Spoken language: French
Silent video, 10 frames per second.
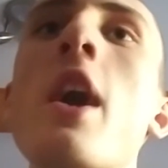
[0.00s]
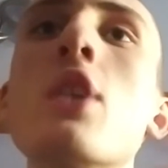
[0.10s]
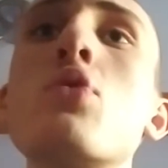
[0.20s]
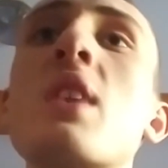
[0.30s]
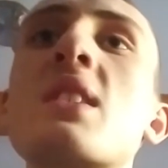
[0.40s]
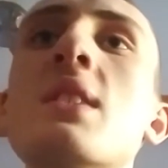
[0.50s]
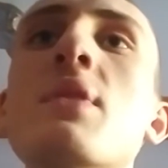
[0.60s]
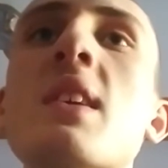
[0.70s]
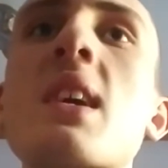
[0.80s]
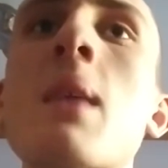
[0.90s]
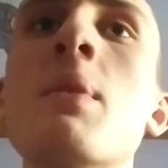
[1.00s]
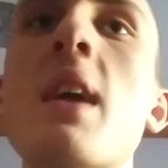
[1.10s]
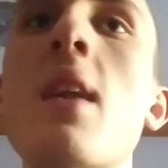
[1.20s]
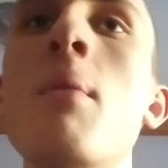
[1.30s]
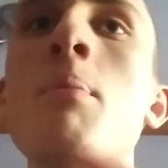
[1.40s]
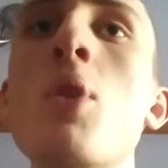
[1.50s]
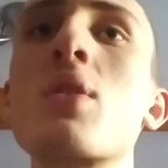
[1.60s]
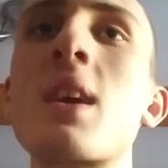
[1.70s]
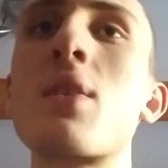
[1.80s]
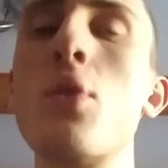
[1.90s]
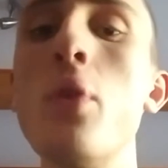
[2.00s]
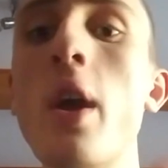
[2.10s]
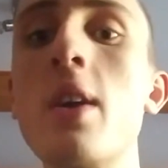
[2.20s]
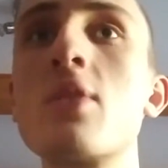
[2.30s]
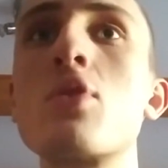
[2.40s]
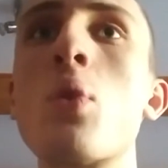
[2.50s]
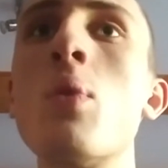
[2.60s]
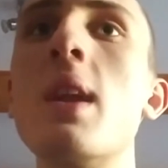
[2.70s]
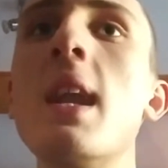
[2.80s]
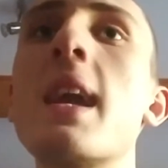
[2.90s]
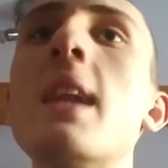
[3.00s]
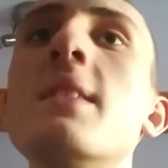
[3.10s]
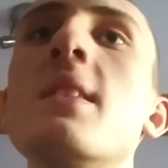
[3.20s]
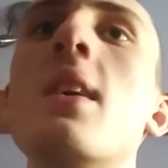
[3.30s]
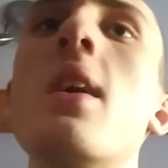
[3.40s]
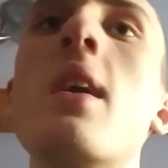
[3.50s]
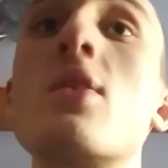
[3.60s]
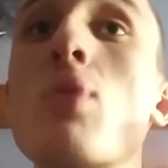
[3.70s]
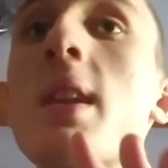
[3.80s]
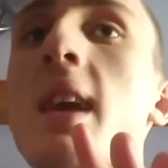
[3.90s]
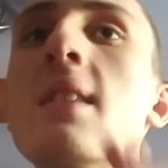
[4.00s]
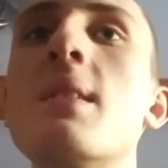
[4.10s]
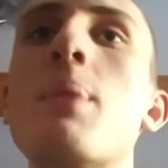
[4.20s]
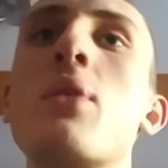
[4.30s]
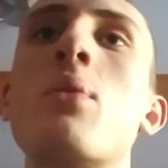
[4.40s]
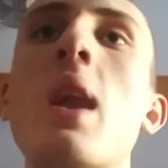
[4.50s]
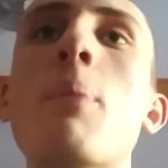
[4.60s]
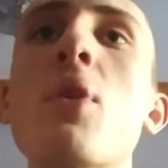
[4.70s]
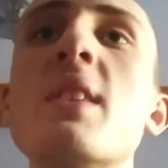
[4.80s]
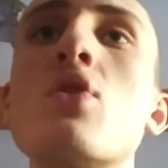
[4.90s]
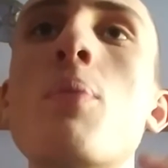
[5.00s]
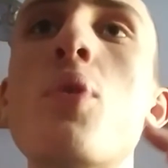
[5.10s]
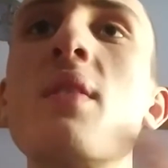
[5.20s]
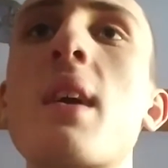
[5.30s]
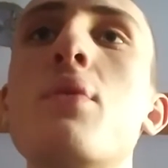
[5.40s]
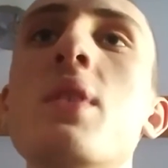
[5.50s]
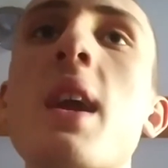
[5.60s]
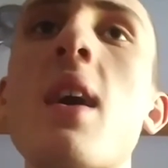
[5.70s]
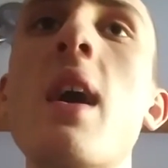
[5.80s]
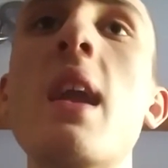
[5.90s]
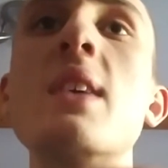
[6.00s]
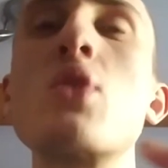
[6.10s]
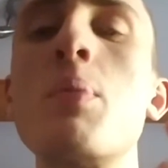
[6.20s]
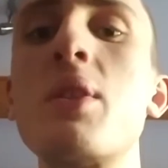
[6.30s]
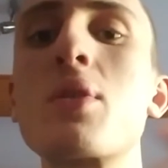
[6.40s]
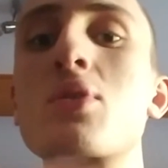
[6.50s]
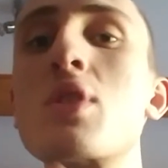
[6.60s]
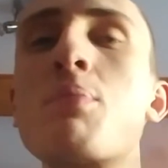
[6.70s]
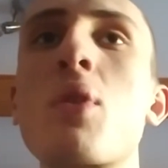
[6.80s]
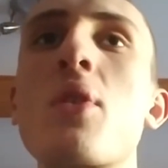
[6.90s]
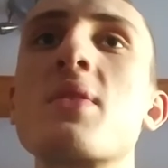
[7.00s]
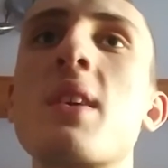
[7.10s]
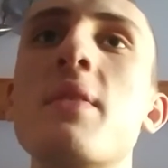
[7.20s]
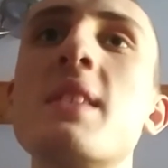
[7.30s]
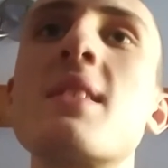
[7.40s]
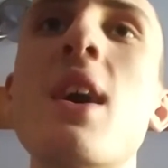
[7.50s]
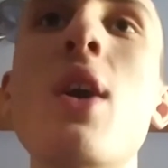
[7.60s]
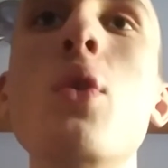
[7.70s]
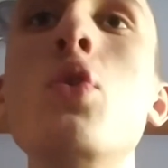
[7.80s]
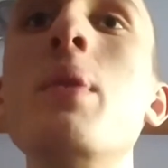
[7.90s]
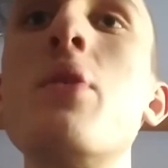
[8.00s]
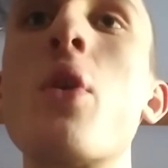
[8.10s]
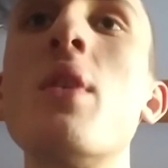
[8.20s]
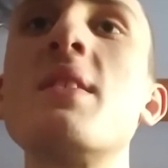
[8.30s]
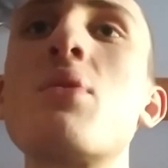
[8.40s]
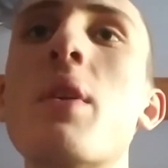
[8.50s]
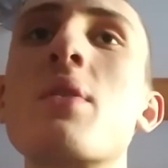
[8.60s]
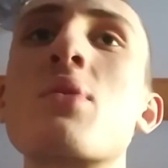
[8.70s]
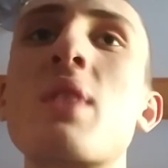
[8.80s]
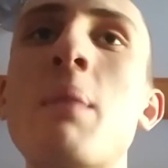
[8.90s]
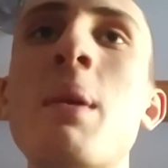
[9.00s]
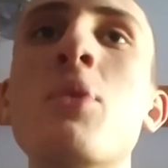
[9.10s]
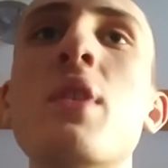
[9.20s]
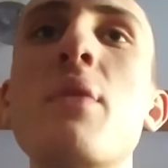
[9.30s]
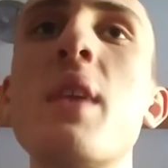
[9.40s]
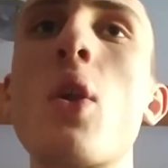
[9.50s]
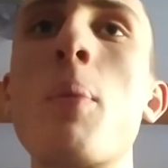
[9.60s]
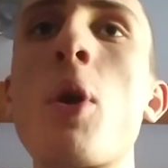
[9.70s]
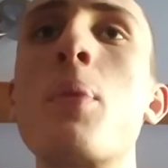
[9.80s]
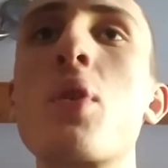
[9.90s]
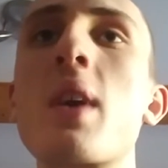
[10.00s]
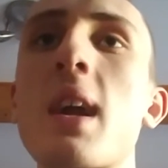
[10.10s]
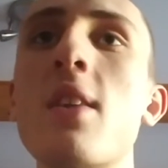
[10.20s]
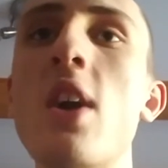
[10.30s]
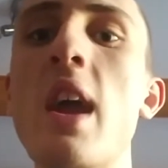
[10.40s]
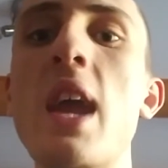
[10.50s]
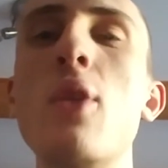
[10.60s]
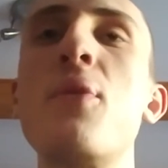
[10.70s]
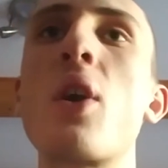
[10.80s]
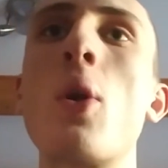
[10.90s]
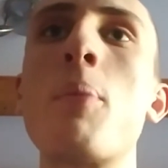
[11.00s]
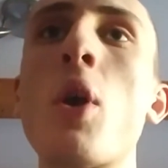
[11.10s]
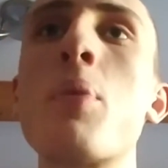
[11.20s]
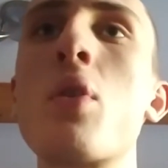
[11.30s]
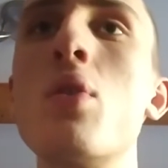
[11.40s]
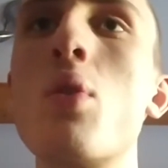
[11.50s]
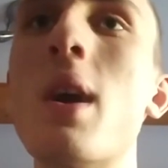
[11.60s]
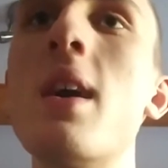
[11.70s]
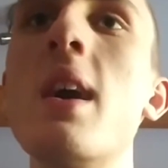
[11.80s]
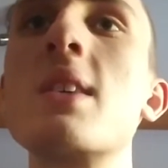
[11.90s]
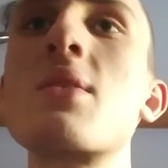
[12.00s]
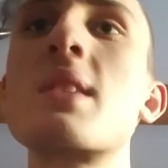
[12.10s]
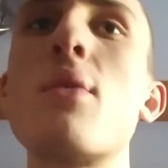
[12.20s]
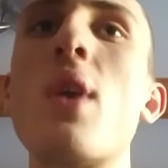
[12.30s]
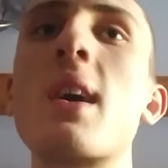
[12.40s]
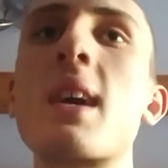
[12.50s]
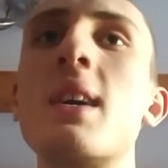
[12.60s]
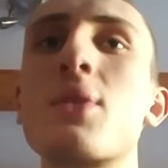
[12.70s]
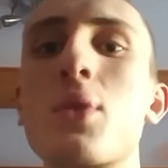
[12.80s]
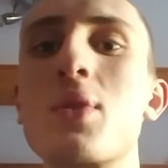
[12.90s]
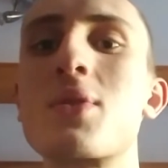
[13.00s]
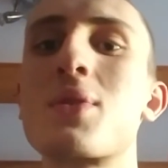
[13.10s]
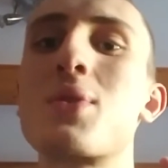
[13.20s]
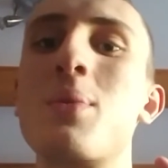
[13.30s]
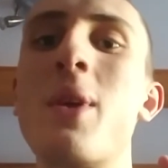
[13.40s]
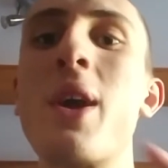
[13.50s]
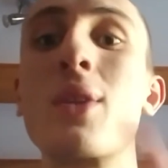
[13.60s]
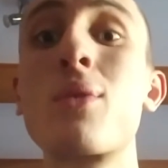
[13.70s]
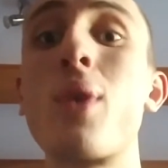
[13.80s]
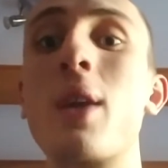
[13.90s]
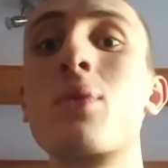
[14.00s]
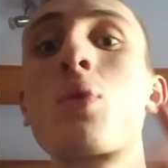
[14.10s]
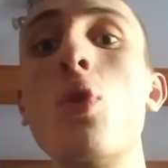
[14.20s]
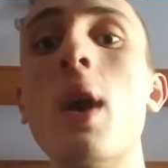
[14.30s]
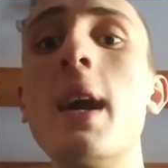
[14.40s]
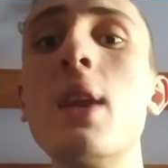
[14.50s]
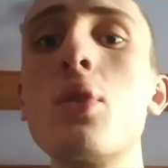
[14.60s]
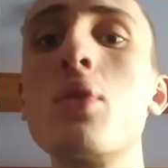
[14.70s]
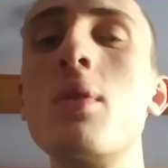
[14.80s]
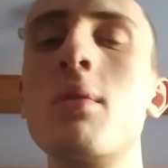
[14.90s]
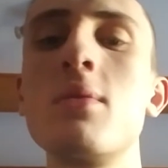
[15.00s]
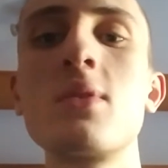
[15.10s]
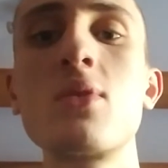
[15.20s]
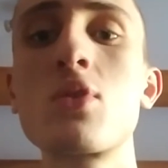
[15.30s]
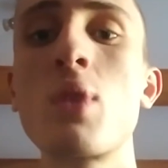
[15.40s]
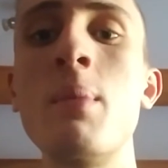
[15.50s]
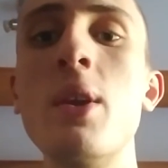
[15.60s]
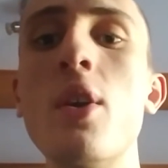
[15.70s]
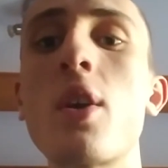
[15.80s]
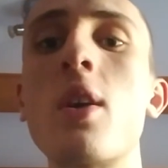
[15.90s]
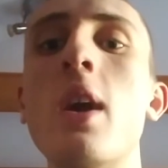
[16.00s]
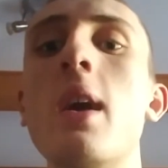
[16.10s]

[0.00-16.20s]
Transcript: toute activité criminelle, meurtre inclus, seront légalisées. Soit légalisée. pardon. La police ne peut intervenir, les hôpitaux suspendent leurs services. Une nuit durant, les citoyens sont à même de définir leurs propres règles et de faire leurs propres lois sans avoir à craindre de sanctions. Donc voilà, donc le 1 et le 2, ce sont les meilleurs.